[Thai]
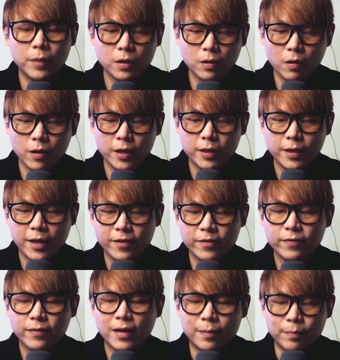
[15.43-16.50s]
Bitcoin ETF
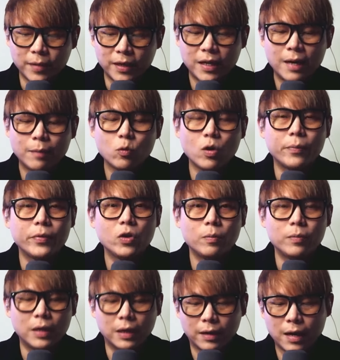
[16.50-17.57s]
กลับมาได้รับความนิย
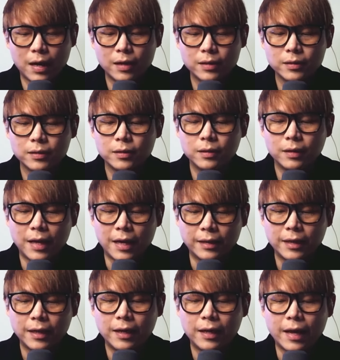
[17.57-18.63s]
มอีกครั้ง หลัง
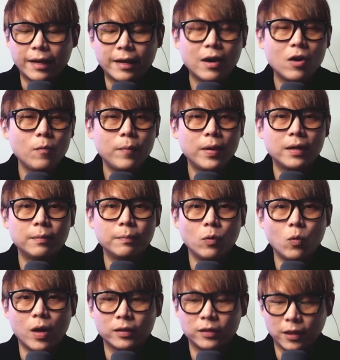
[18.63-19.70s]
เงินไหลเข้าเป็น
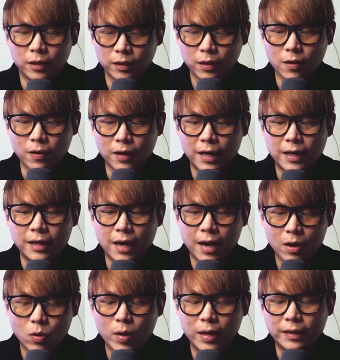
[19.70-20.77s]
บวกติดต่อกัน
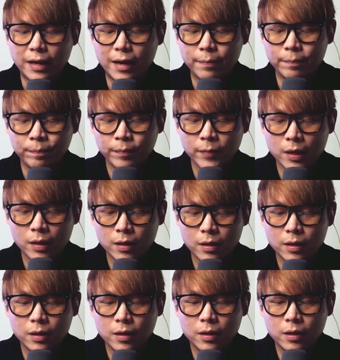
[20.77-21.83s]
5 วันครับ
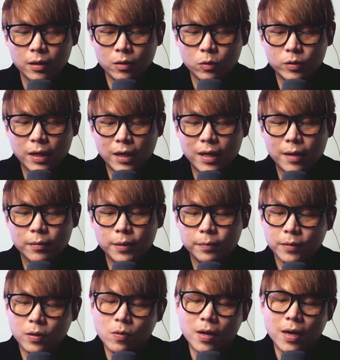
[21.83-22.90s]
อุตสาหกรรมคริ
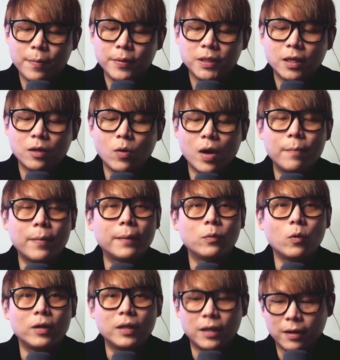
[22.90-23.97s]
ปโตครับเผชิญความผัน
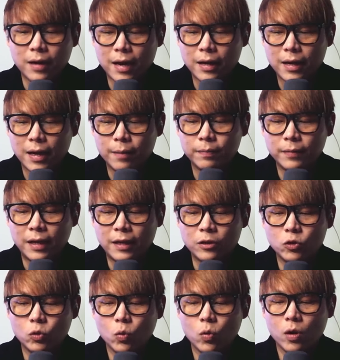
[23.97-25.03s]
ผวนอีกครั้งครับใน
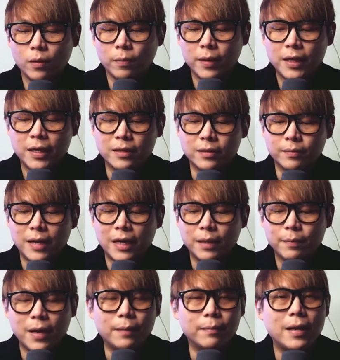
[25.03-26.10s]
ช่วงไม่กี่สัปดาห์
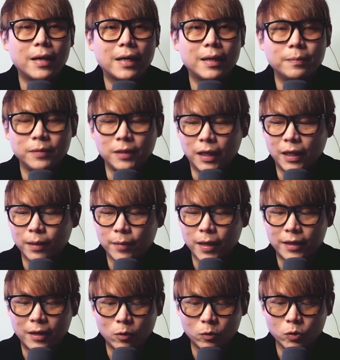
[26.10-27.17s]
ที่ผ่านมาครับสิ่งนี้ทำ
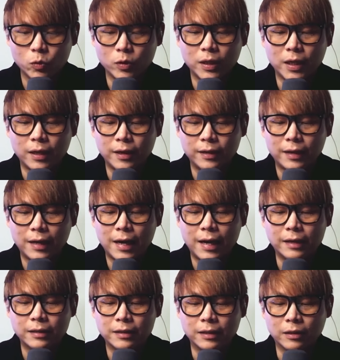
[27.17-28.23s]
ให้นักลงทุนเนี่ยในต
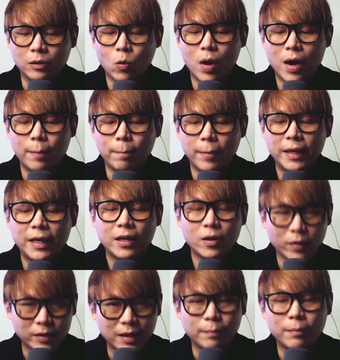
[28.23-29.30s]
ลาดเกิดความไม่แน่
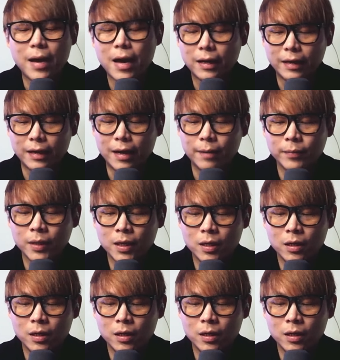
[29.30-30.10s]
นอนอย่างมากเลยครับ